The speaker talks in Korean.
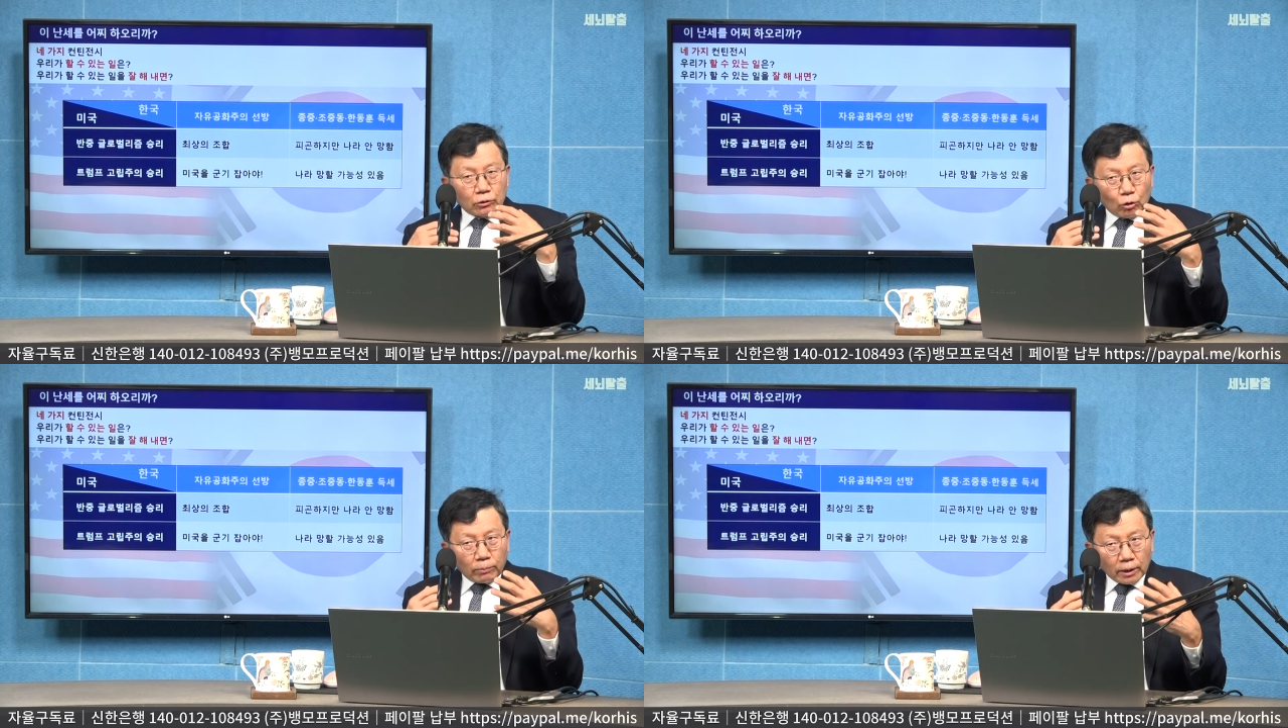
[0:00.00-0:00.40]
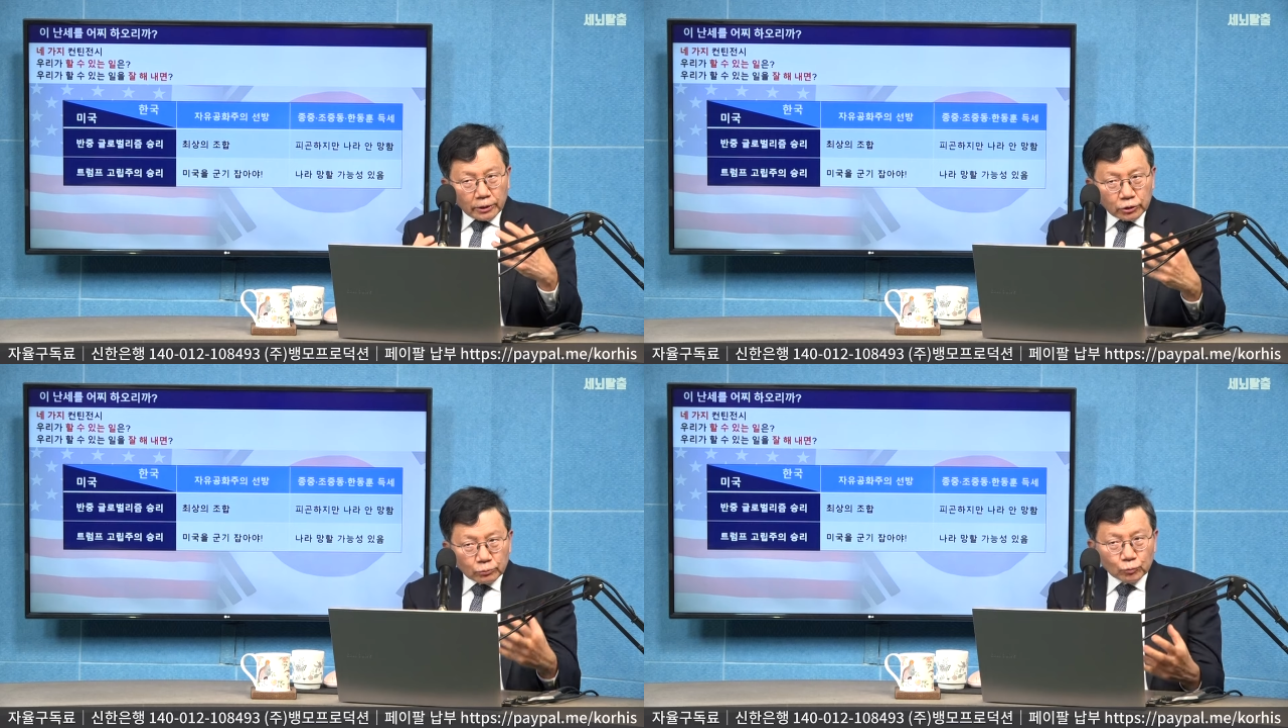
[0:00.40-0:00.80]

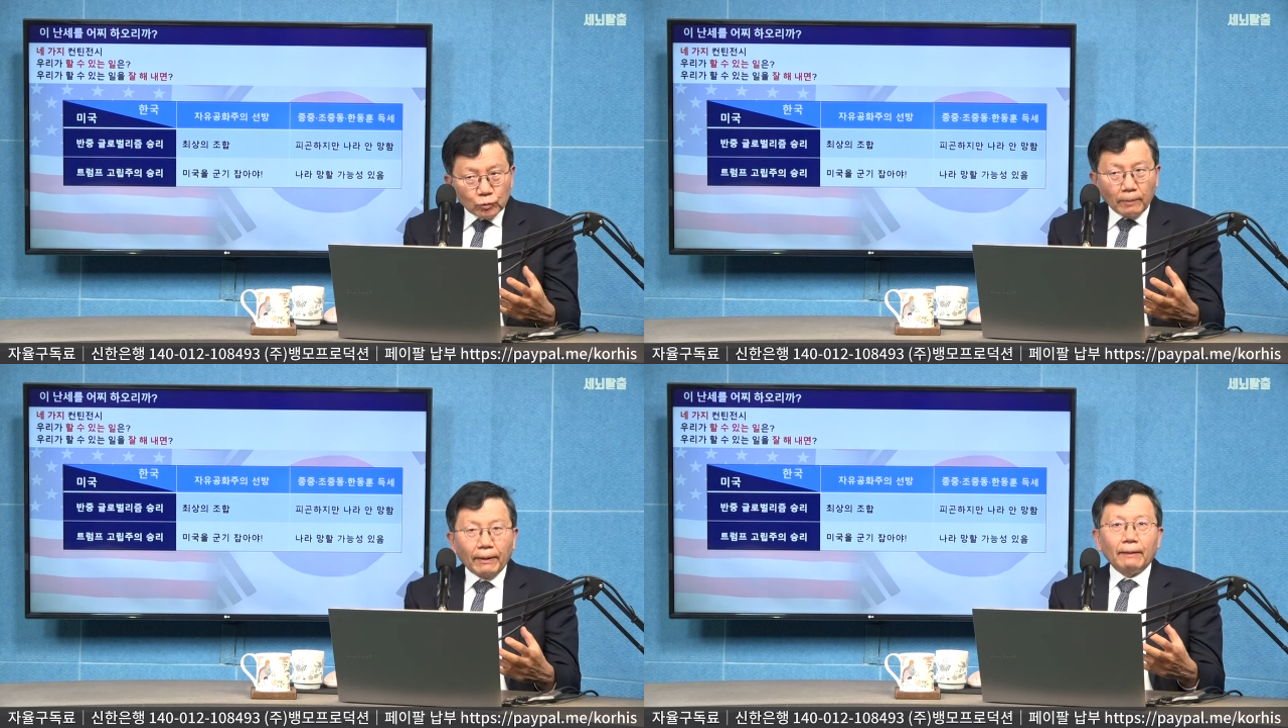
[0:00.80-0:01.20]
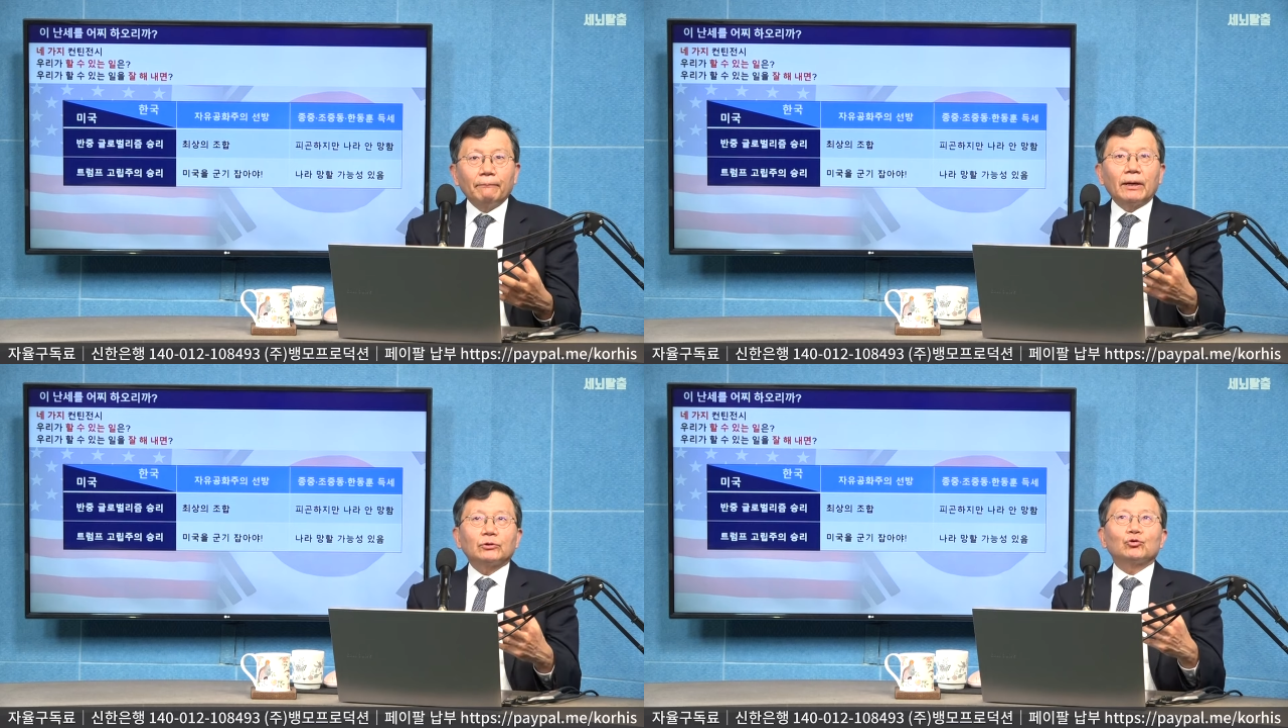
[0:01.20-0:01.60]
글로벌리즘과
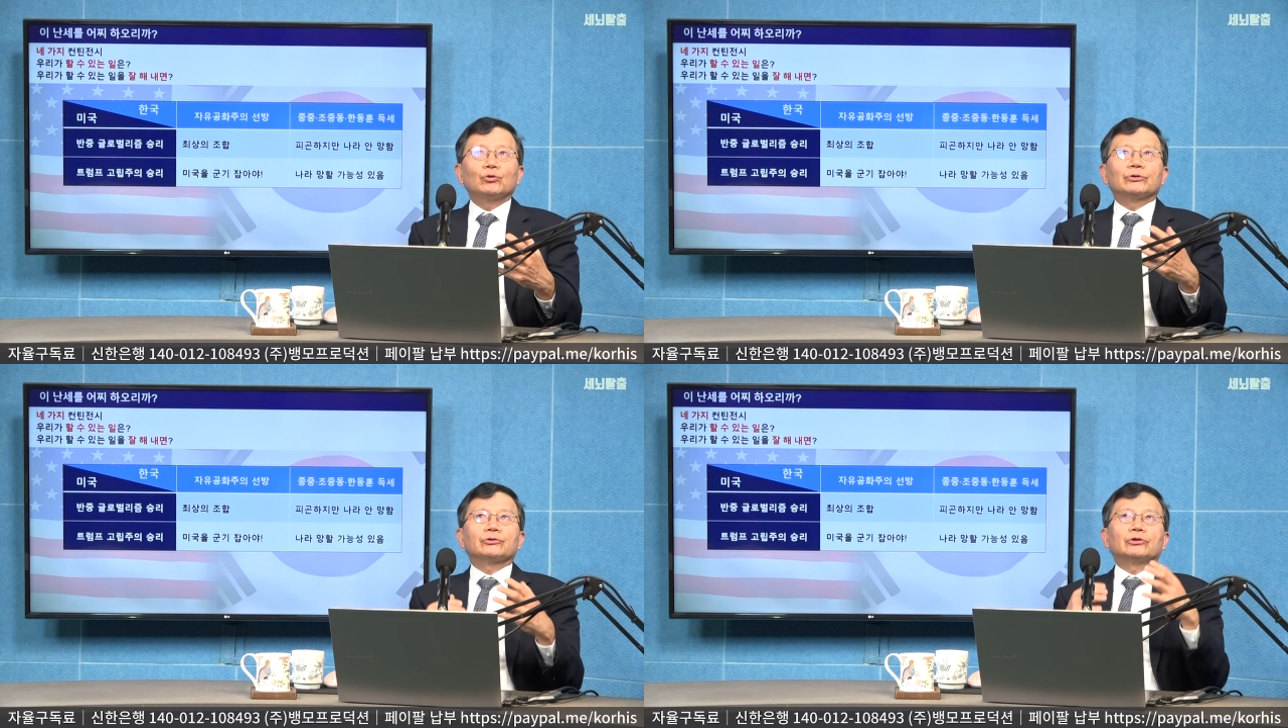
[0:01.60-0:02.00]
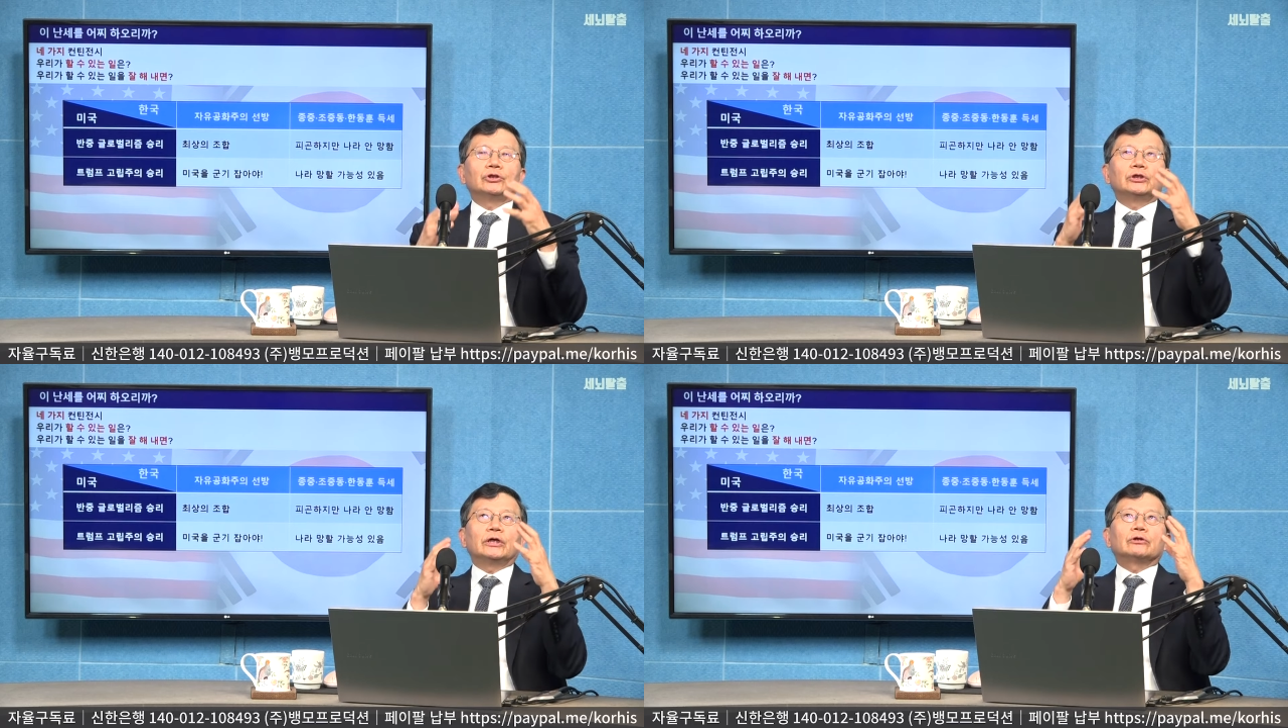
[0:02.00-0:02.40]
발맞추어서
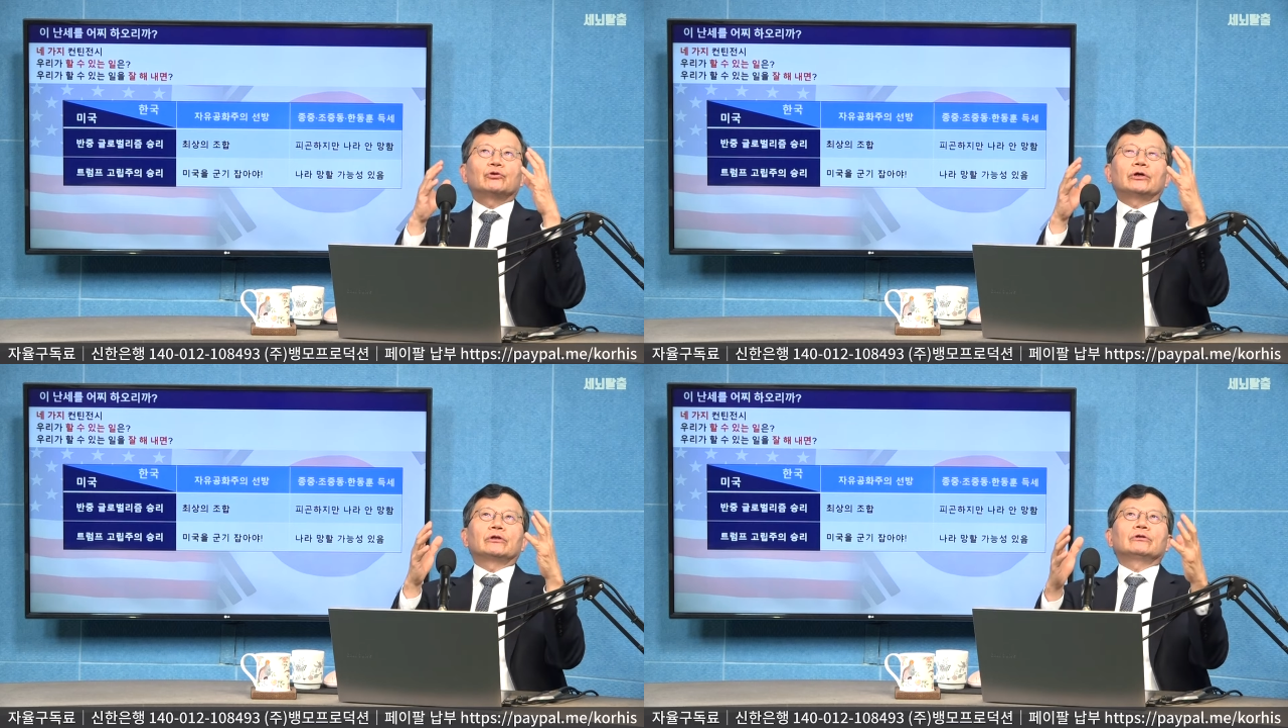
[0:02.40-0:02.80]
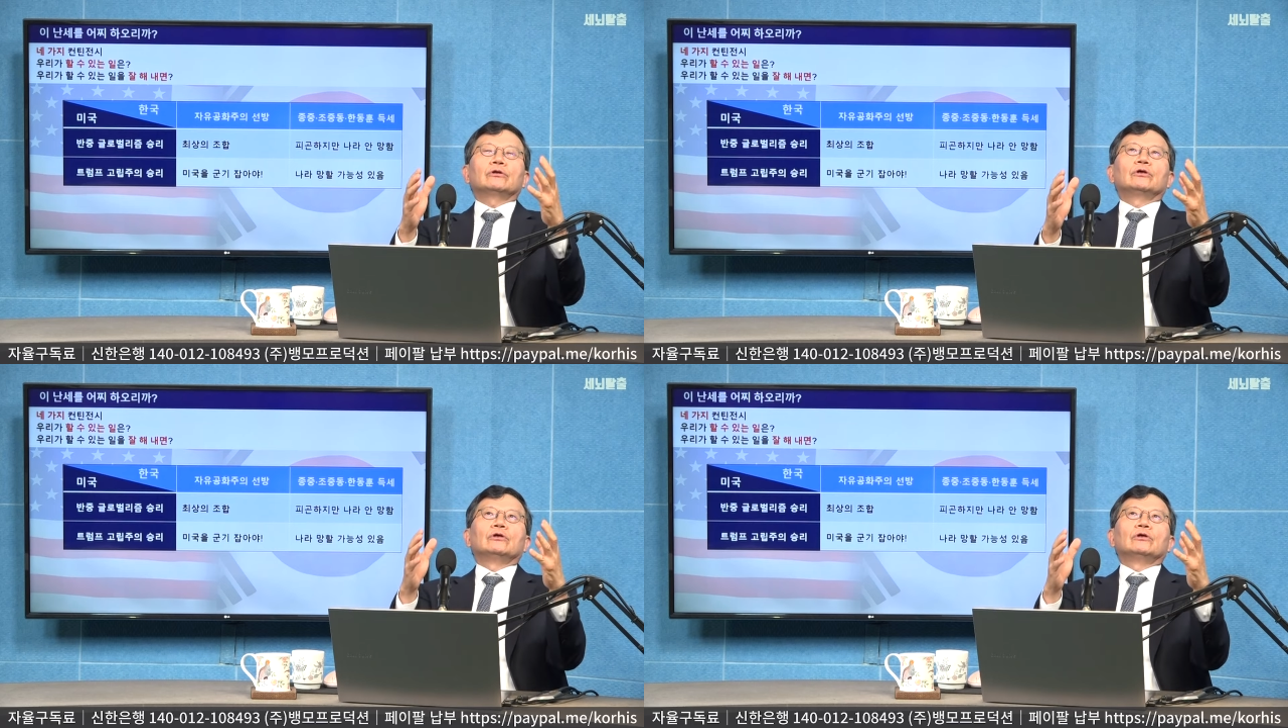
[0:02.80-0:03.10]
진행된